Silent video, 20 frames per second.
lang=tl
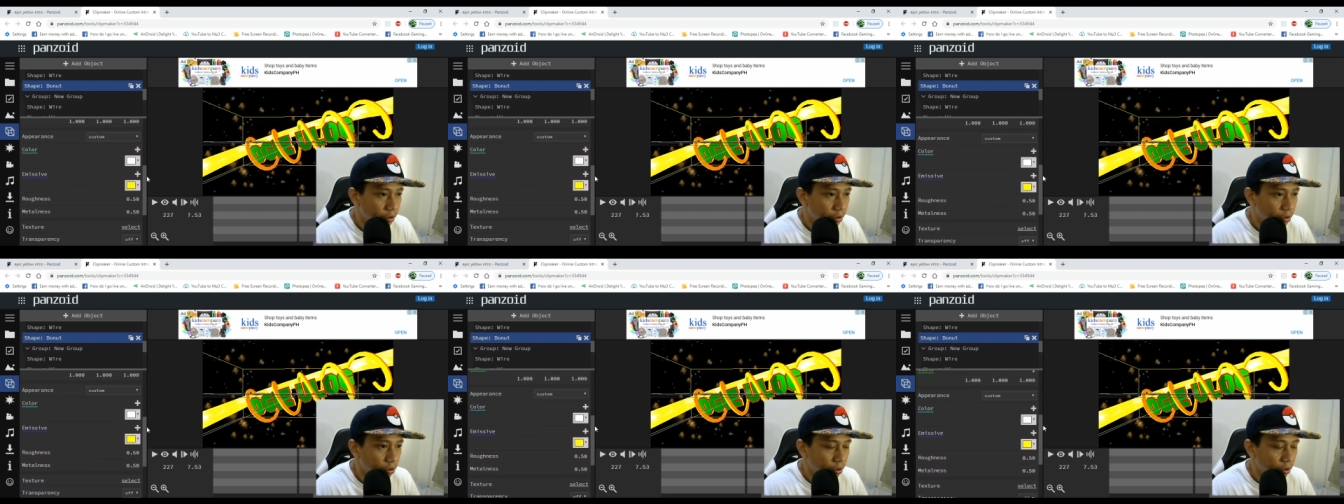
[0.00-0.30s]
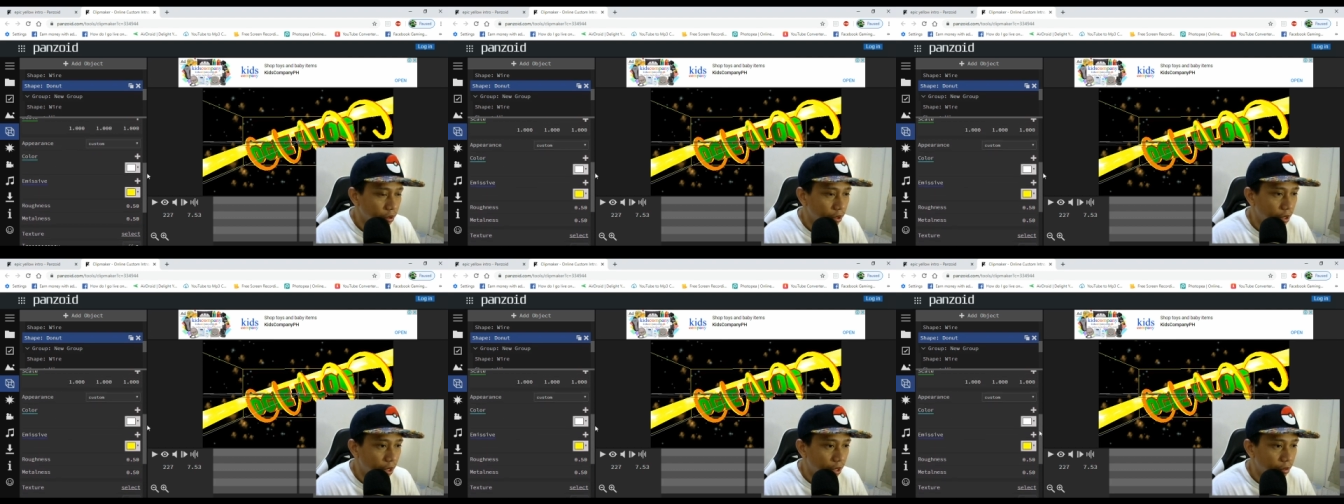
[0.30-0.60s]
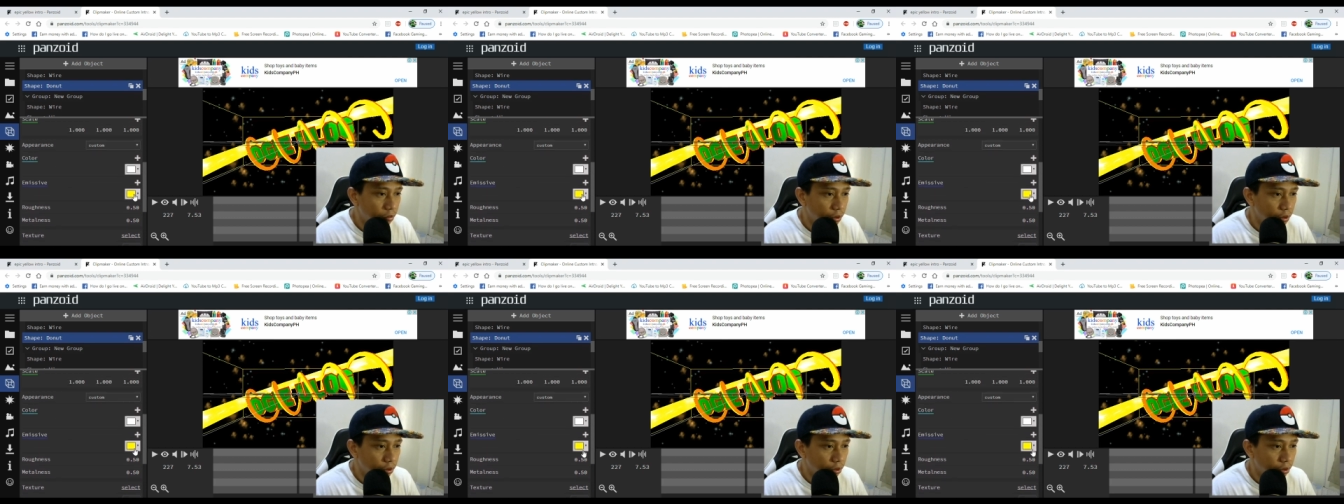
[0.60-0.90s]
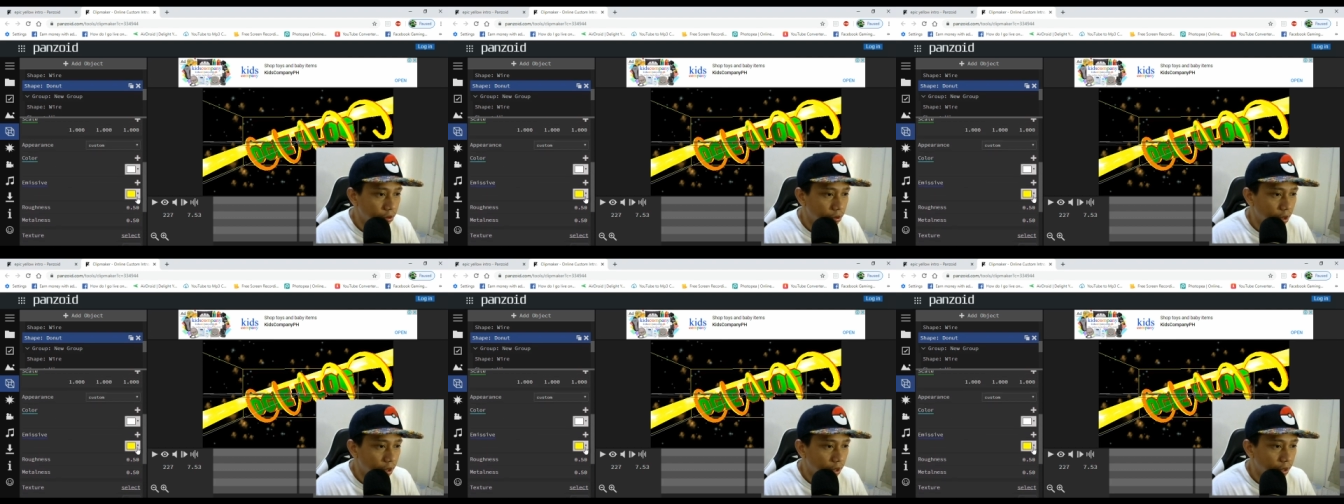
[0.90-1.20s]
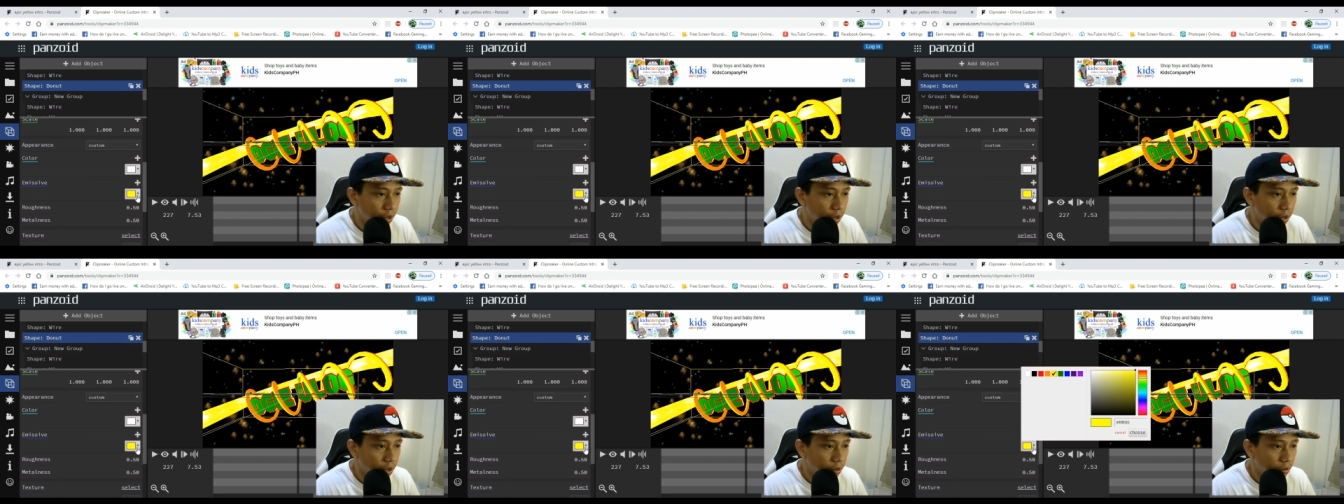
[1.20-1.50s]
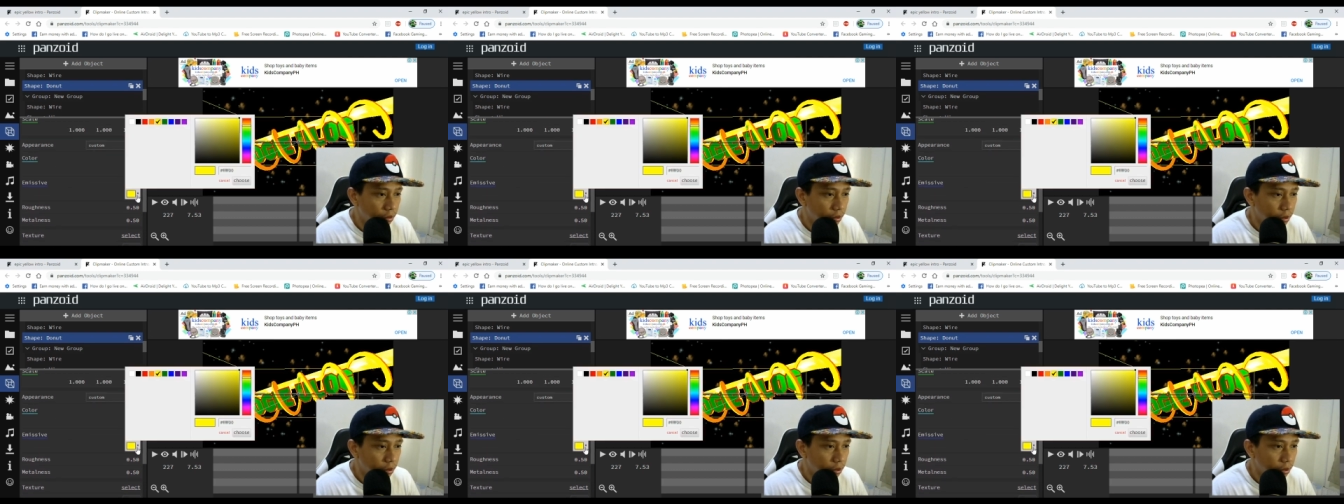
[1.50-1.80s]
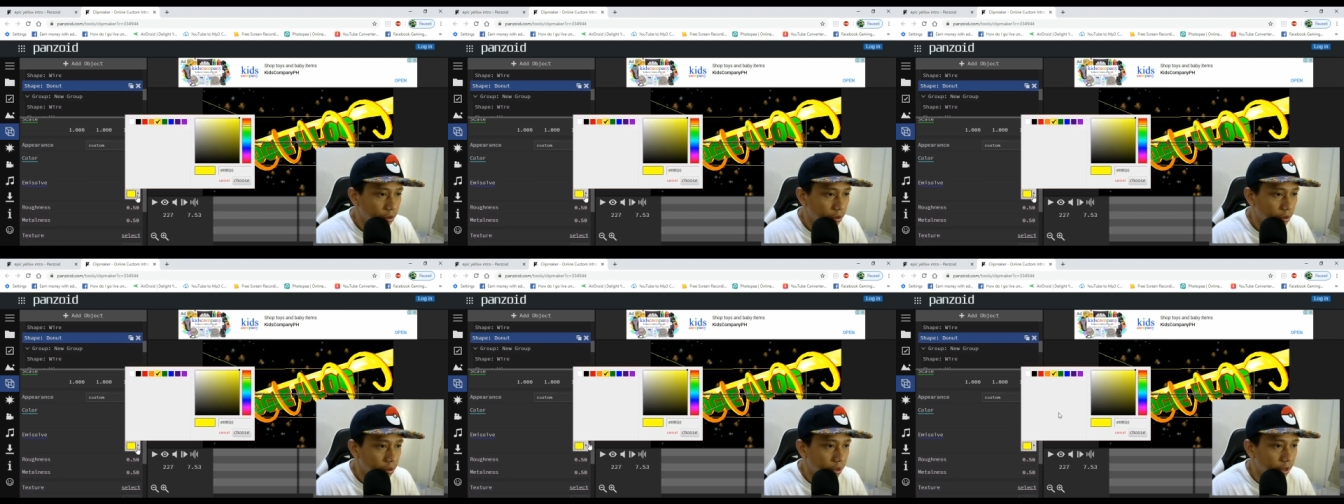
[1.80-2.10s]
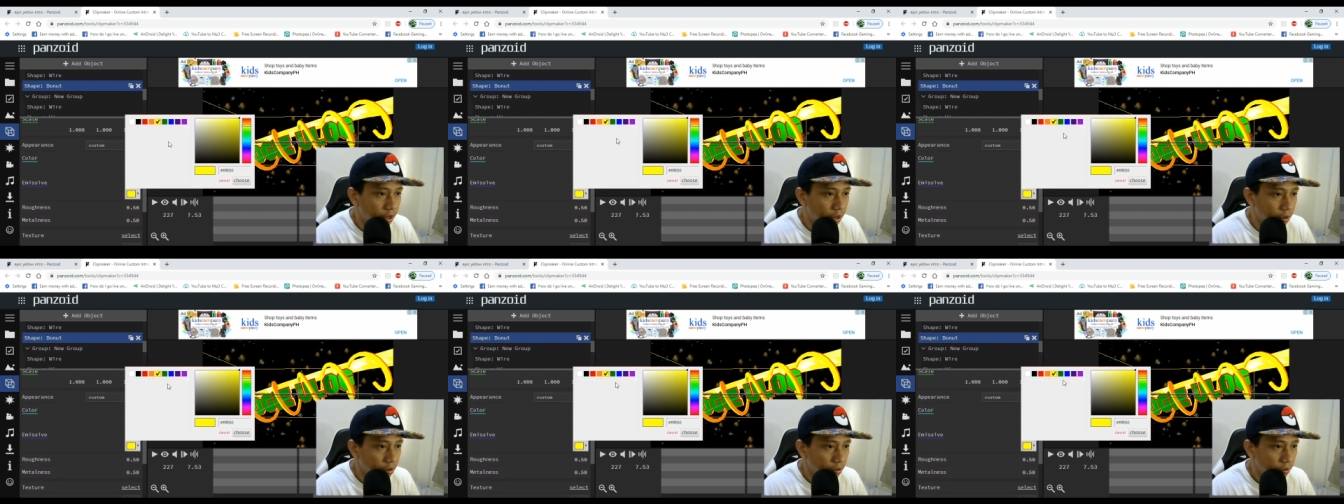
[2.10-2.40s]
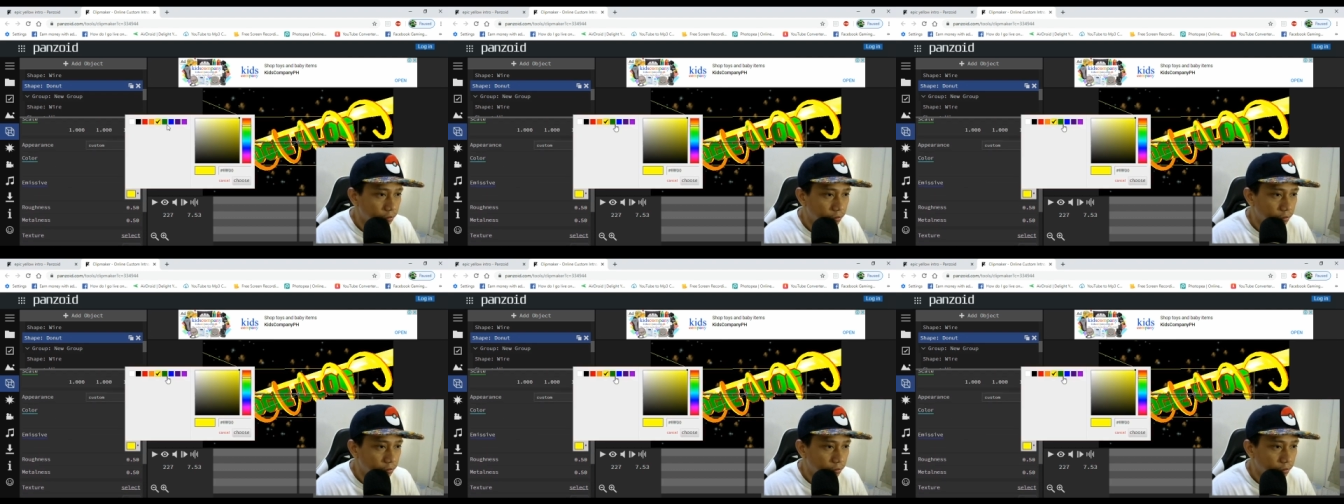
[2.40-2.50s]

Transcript: So, ang ginamit ko dun ay green.